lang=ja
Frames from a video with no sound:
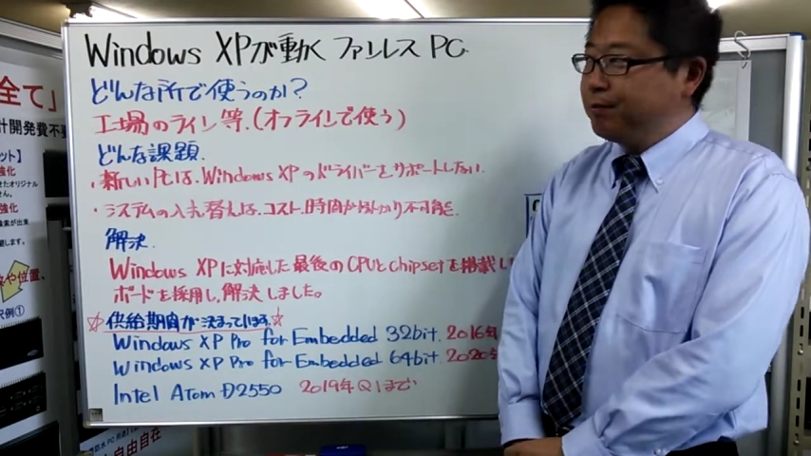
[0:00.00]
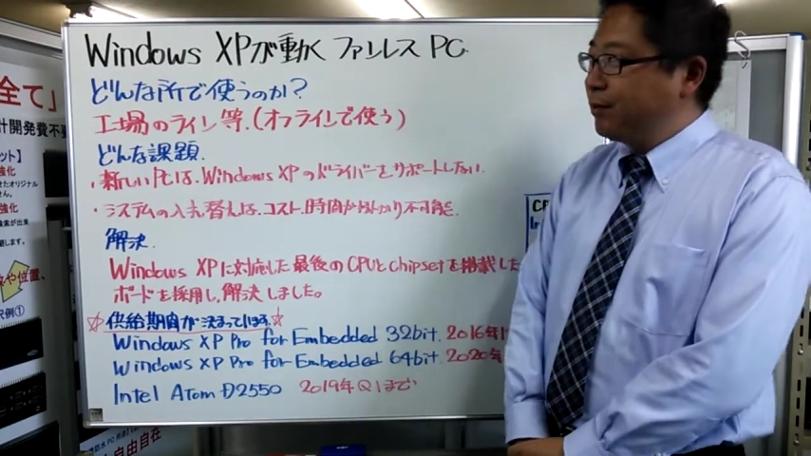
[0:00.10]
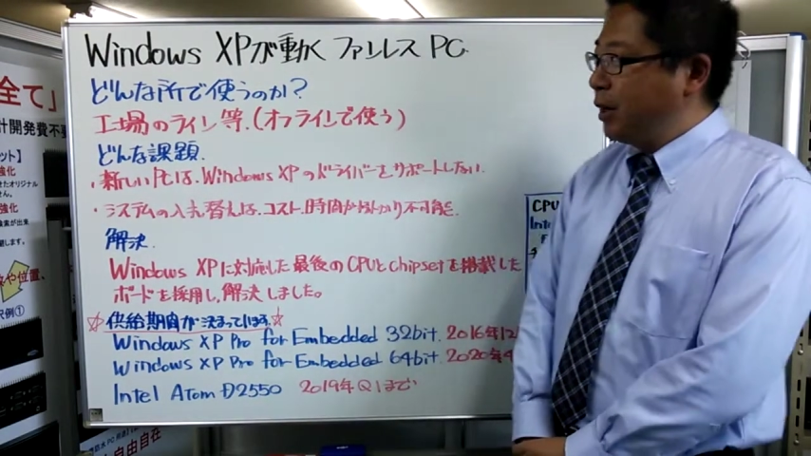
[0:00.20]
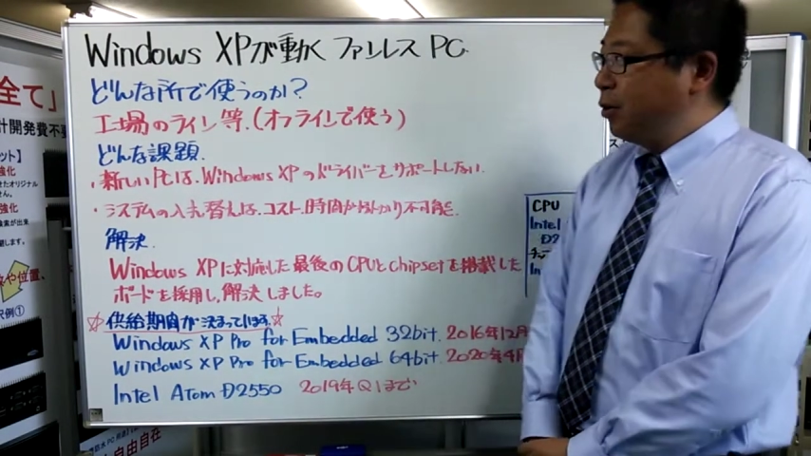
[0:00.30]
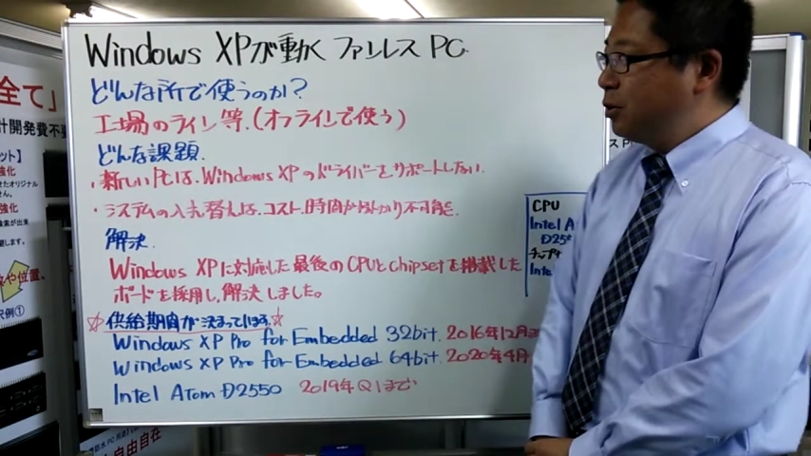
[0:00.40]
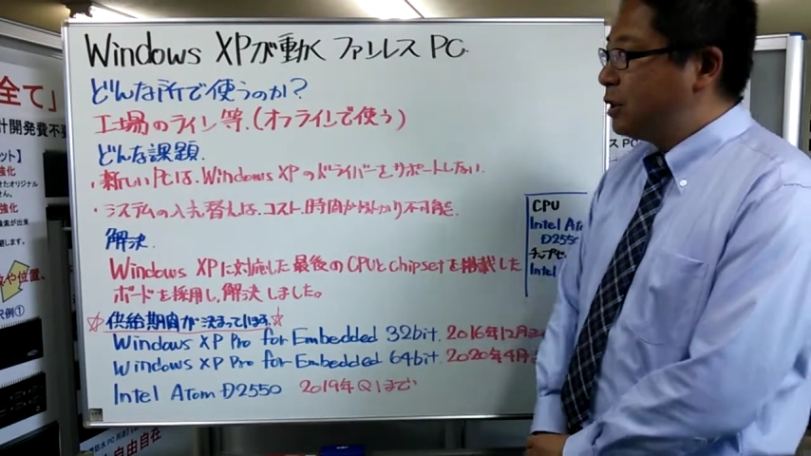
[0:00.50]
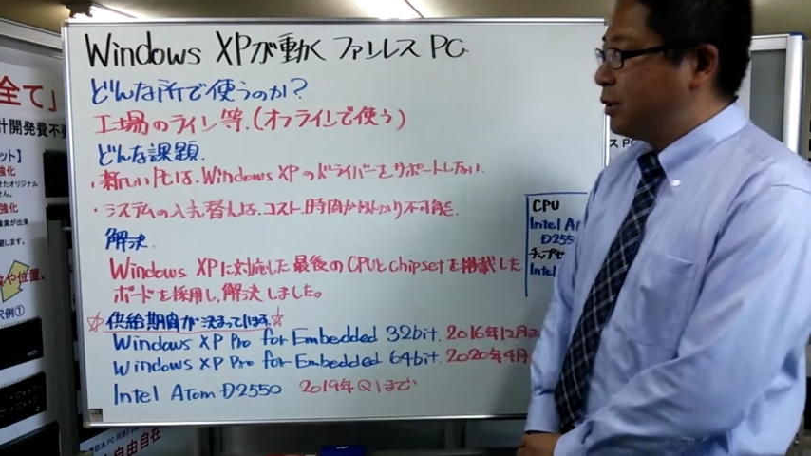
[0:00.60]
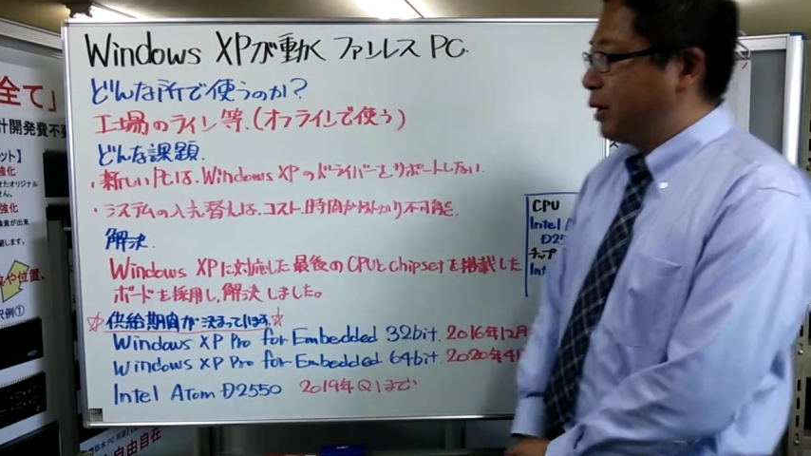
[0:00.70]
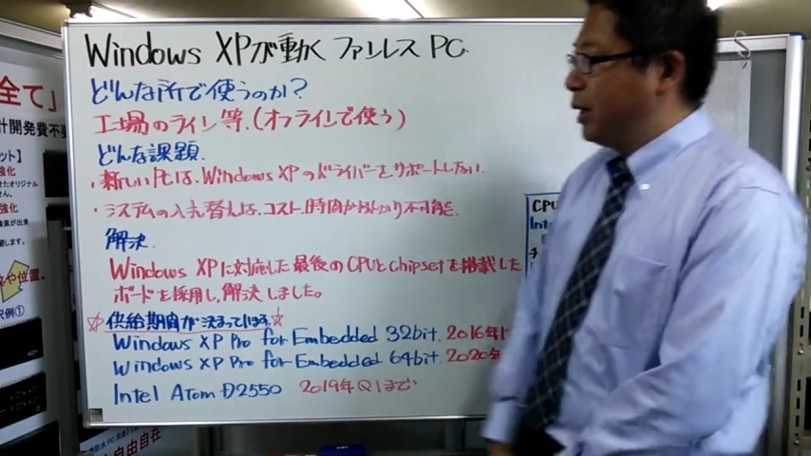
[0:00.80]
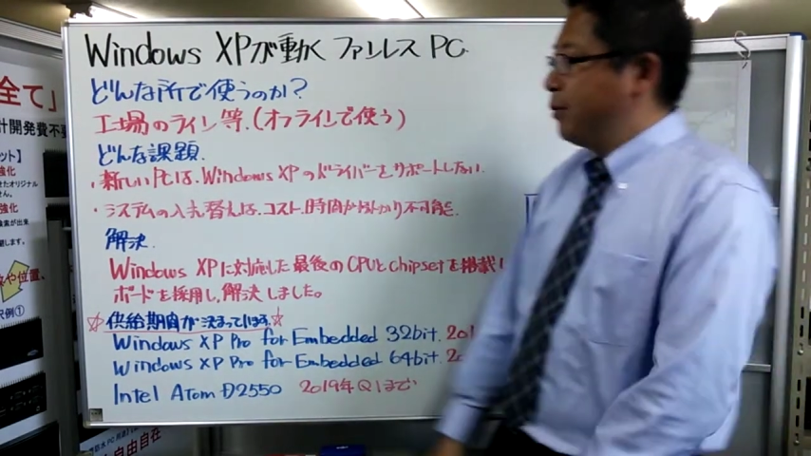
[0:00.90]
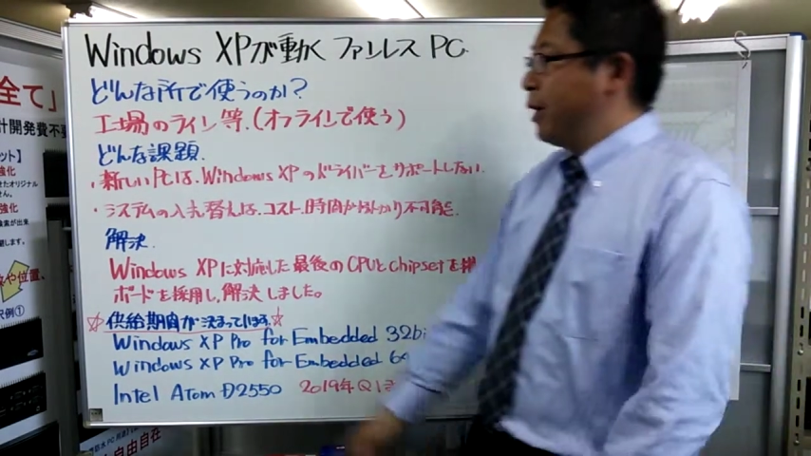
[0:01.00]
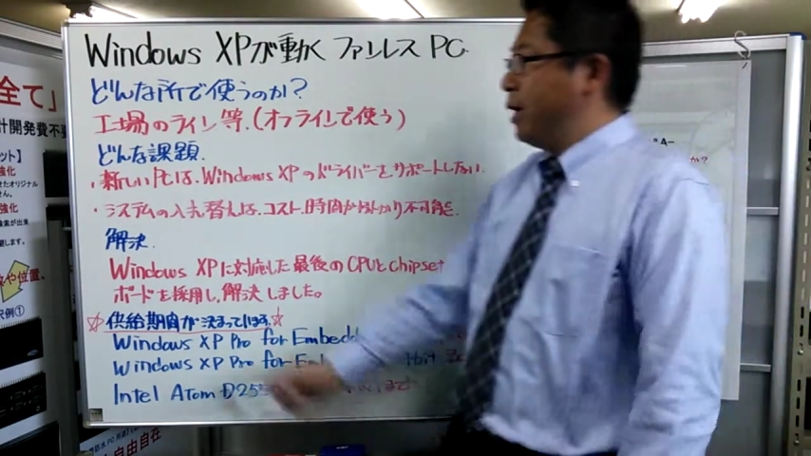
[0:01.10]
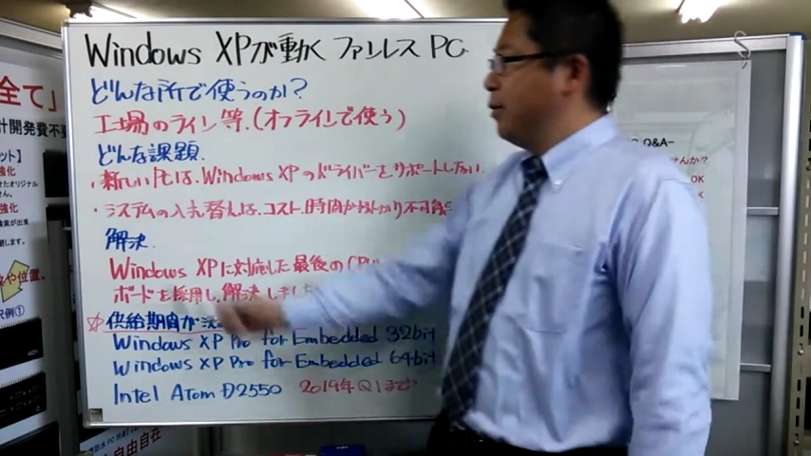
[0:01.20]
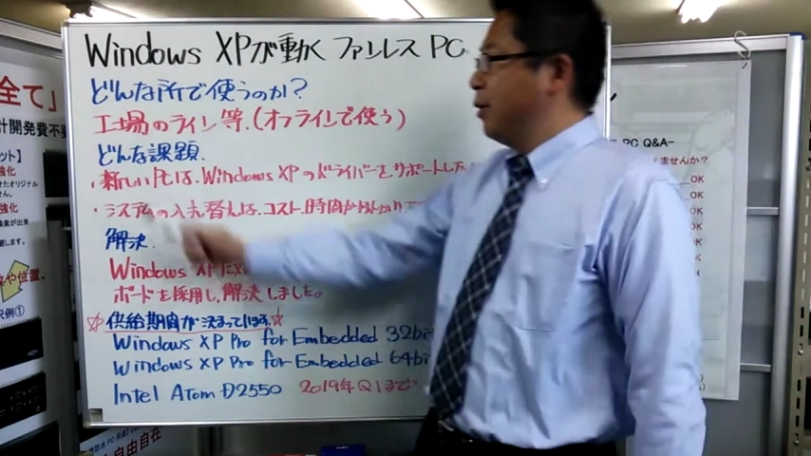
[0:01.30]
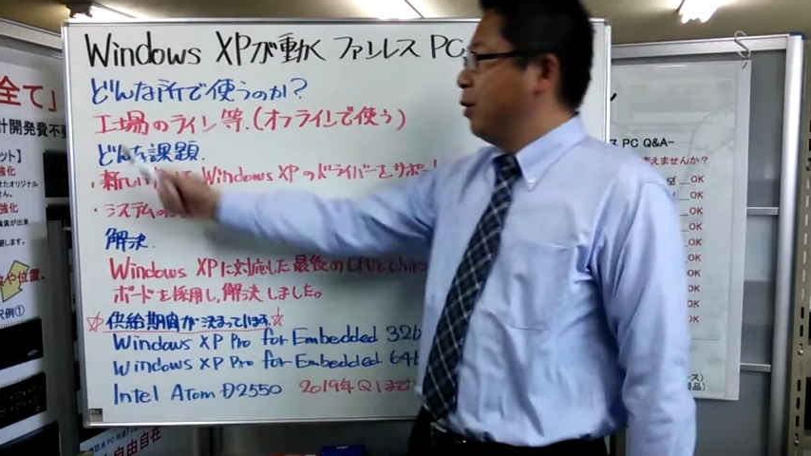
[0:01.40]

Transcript: えー、本日は今、M